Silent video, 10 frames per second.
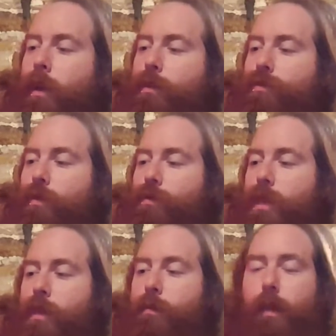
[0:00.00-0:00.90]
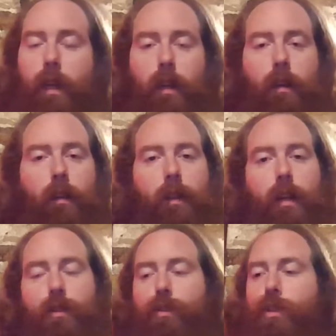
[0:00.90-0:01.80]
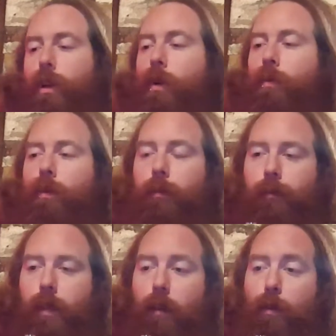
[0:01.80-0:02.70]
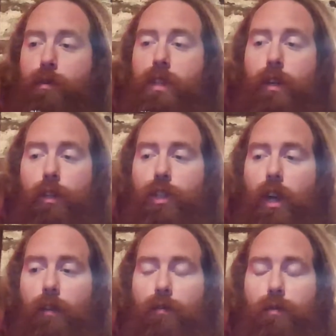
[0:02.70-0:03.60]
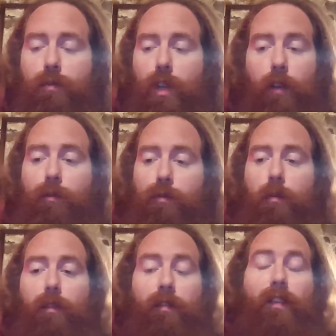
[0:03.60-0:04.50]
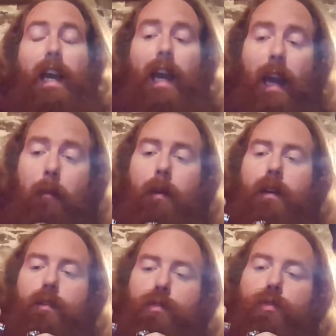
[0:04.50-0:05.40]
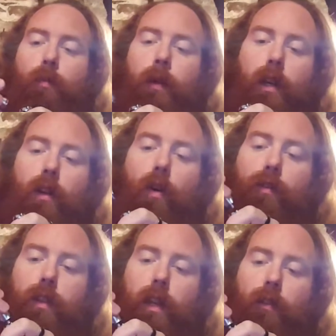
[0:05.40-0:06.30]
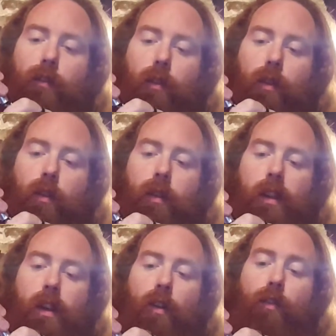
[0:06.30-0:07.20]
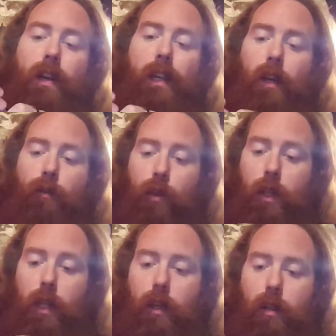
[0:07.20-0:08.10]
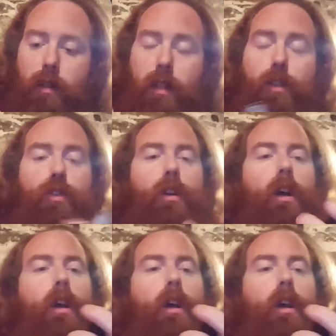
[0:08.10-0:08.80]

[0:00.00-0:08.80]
Je vais vous expliquer dans une seconde. Il y avait aussi le Chai Fu. Chai Fu m'a vraiment surpris. On va, y revenir, on va y revenir, dis-je.